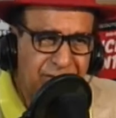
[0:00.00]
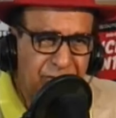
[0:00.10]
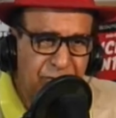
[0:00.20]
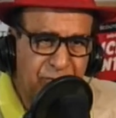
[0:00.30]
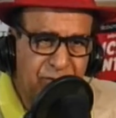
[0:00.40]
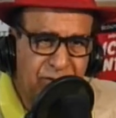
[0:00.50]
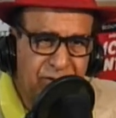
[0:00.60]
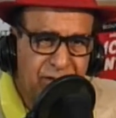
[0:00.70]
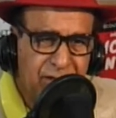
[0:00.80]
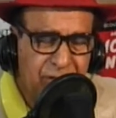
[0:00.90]
leur boulot,
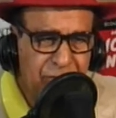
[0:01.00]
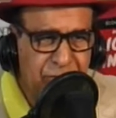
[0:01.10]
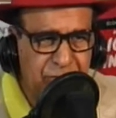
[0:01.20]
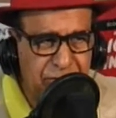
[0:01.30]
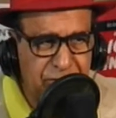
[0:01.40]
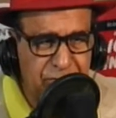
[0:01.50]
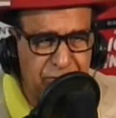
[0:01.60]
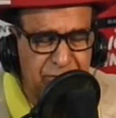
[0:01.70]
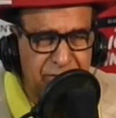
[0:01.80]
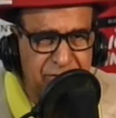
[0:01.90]
ils ont perdu
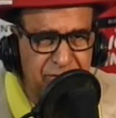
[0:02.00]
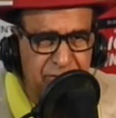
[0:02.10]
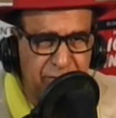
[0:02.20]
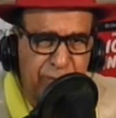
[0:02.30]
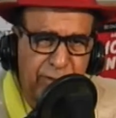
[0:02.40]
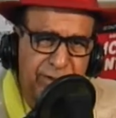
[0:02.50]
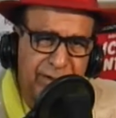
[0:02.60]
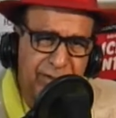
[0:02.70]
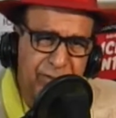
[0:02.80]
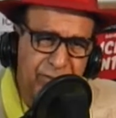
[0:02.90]
leur maison, leur
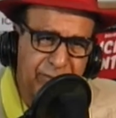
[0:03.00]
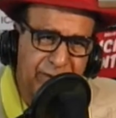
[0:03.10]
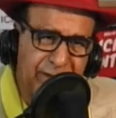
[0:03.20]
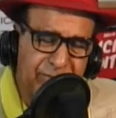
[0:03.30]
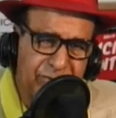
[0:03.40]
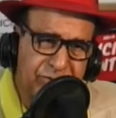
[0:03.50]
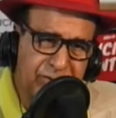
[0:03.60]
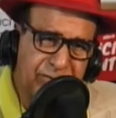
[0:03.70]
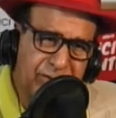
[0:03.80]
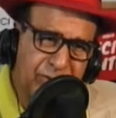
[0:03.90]
foyer, leurs femmes, leurs
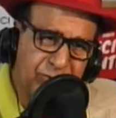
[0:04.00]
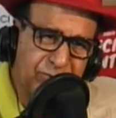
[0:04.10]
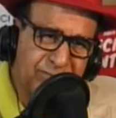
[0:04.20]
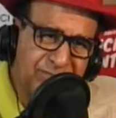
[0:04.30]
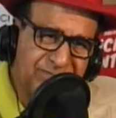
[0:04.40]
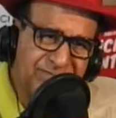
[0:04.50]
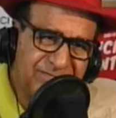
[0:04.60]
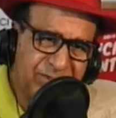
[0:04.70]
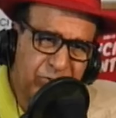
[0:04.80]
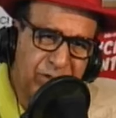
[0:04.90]
enfants et tout.
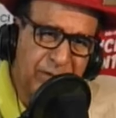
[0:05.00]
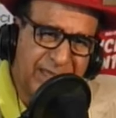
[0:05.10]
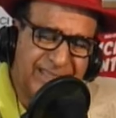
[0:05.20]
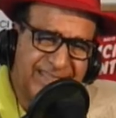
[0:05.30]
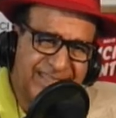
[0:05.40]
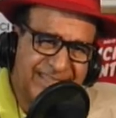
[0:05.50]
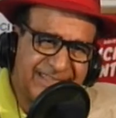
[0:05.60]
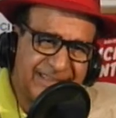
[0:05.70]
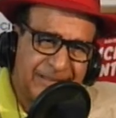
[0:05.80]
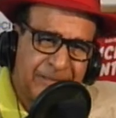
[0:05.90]
Tout est parti.
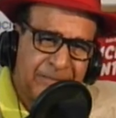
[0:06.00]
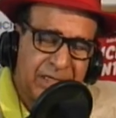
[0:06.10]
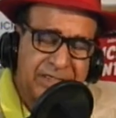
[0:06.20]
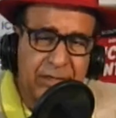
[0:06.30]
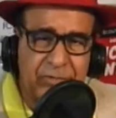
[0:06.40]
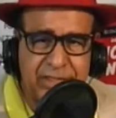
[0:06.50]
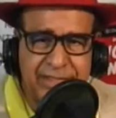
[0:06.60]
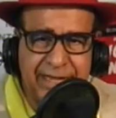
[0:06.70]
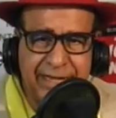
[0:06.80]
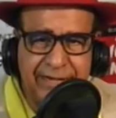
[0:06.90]
Ça aussi,
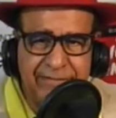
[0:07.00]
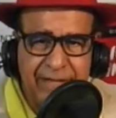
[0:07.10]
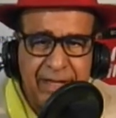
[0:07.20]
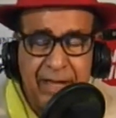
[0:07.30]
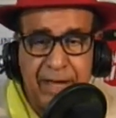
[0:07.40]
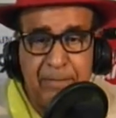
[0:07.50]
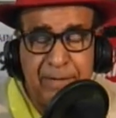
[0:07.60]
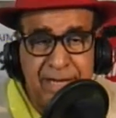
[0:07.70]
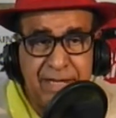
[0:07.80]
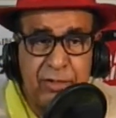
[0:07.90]
ça arrive.
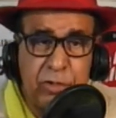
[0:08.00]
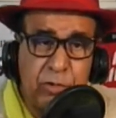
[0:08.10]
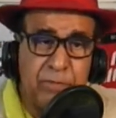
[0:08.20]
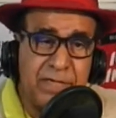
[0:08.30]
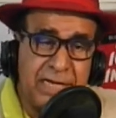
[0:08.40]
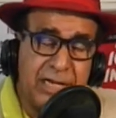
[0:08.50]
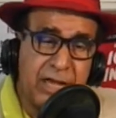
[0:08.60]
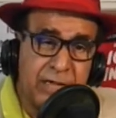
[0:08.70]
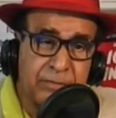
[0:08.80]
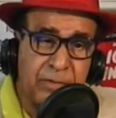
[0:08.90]
Mais l'homme, il
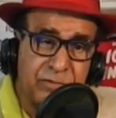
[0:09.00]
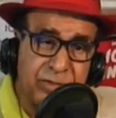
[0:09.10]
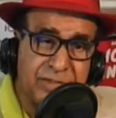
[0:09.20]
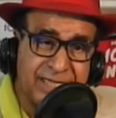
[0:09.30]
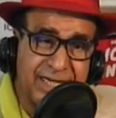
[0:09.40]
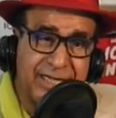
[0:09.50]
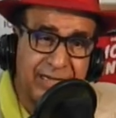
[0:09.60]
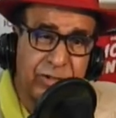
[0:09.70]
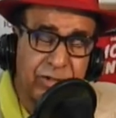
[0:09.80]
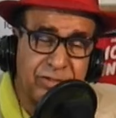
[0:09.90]
garde pendant certains
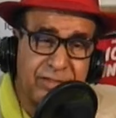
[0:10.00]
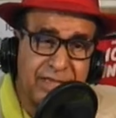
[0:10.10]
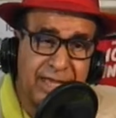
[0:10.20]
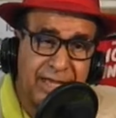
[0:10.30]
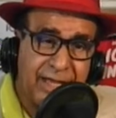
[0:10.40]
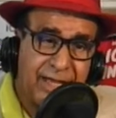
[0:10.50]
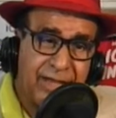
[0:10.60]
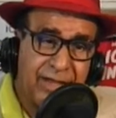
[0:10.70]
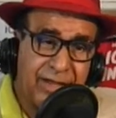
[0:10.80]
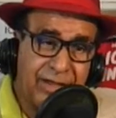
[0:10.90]
temps ça
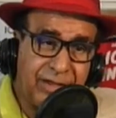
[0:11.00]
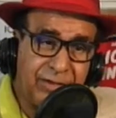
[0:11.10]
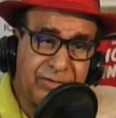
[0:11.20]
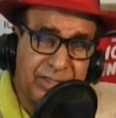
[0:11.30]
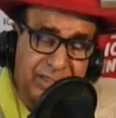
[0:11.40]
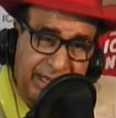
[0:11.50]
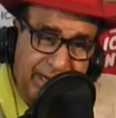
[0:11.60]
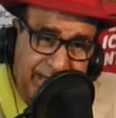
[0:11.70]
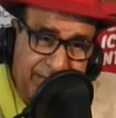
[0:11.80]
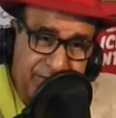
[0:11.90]
euh, en
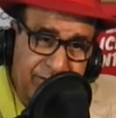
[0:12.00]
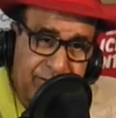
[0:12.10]
discrète